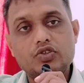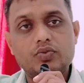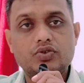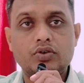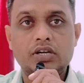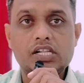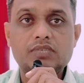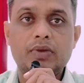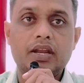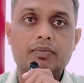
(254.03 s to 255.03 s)
बाद उसमें जो
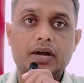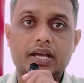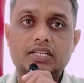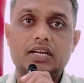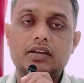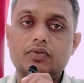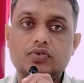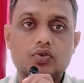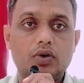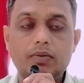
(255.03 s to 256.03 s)
डिटेल्स मांगे जाएंगे
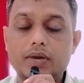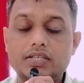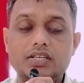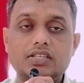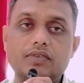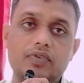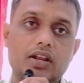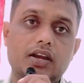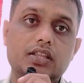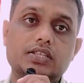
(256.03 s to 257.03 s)
उसको आप अच्छे से
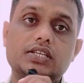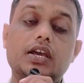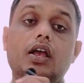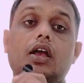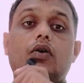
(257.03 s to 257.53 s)
फिल कर दीजिए